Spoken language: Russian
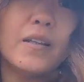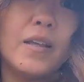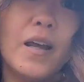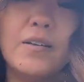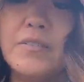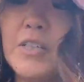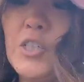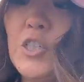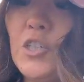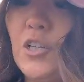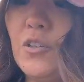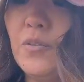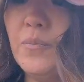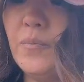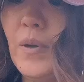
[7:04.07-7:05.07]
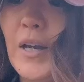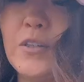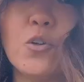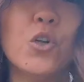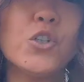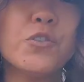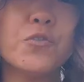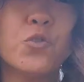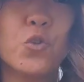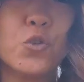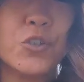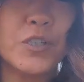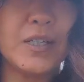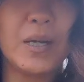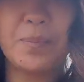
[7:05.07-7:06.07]
овощей. Они очень
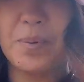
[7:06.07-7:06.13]
вкусные, я